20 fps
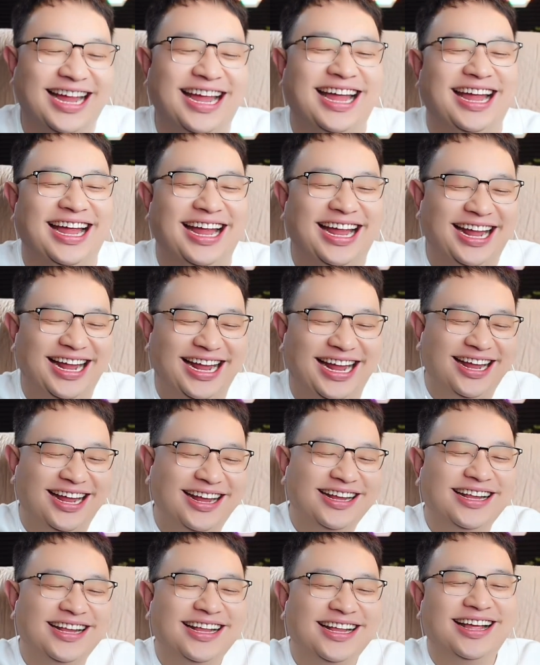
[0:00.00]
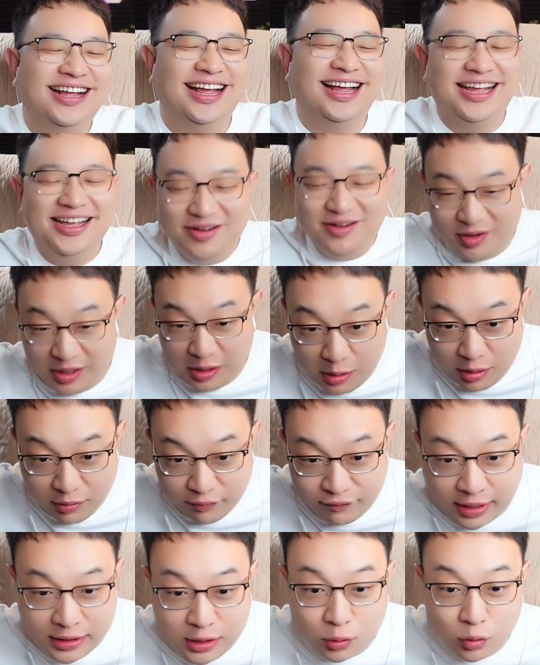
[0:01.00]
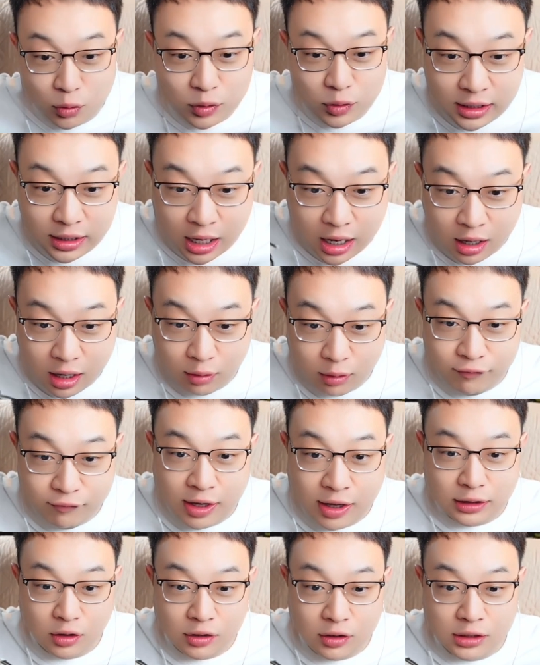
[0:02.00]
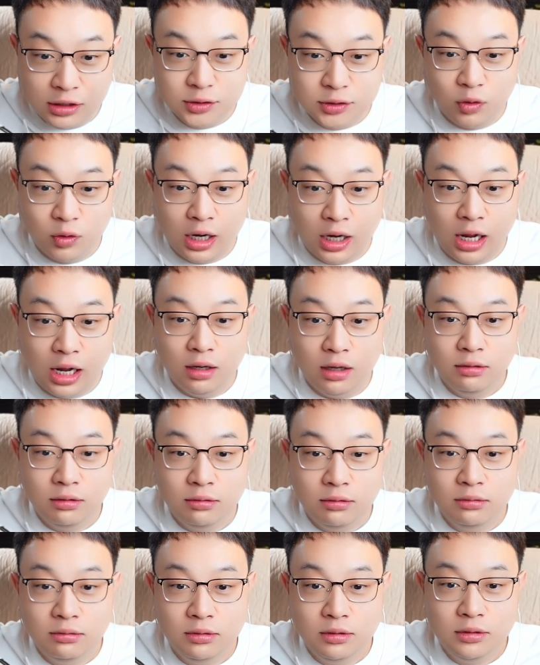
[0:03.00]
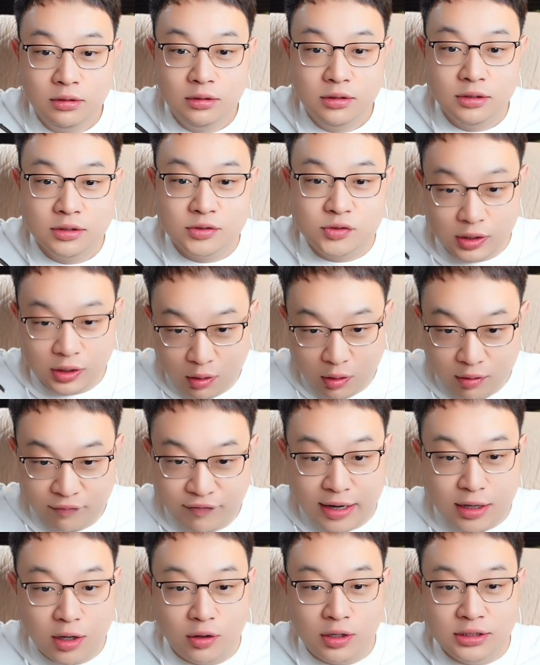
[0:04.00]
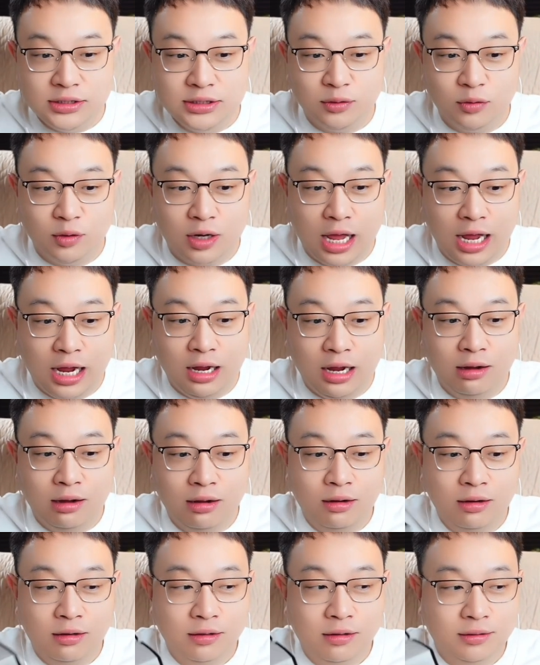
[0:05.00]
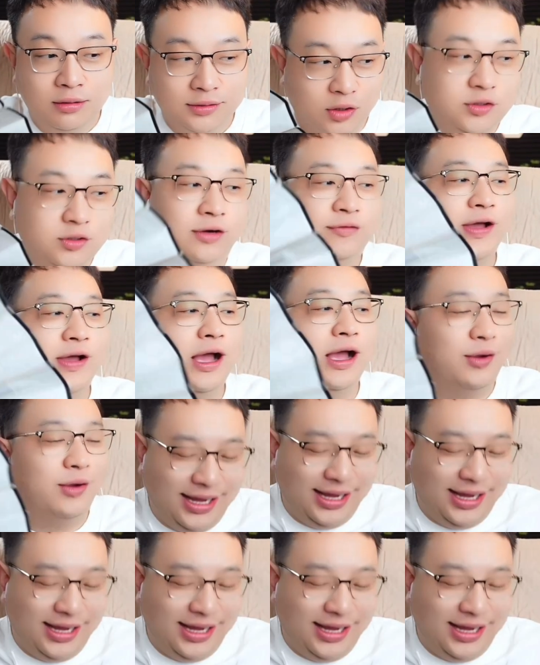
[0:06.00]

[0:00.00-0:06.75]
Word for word: 不发你录音了，啊，我发你聊天记录了。碎龙，我发你聊天记录了啊，头揪发过来。